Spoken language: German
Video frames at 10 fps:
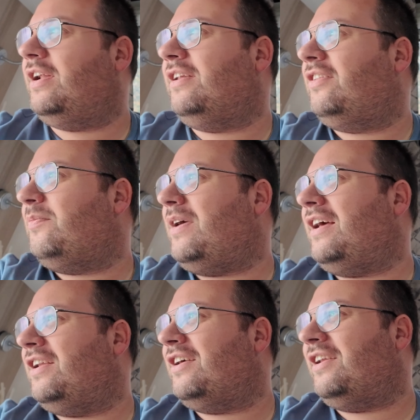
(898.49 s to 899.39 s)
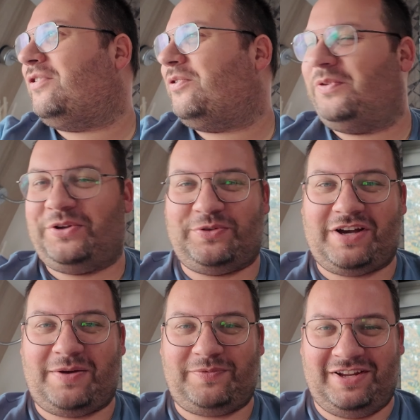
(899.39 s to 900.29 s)
ihr dann jetzt mal ein, ein Kochvideo
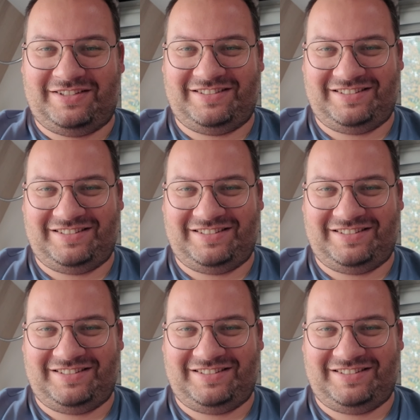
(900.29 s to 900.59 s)
gehabt.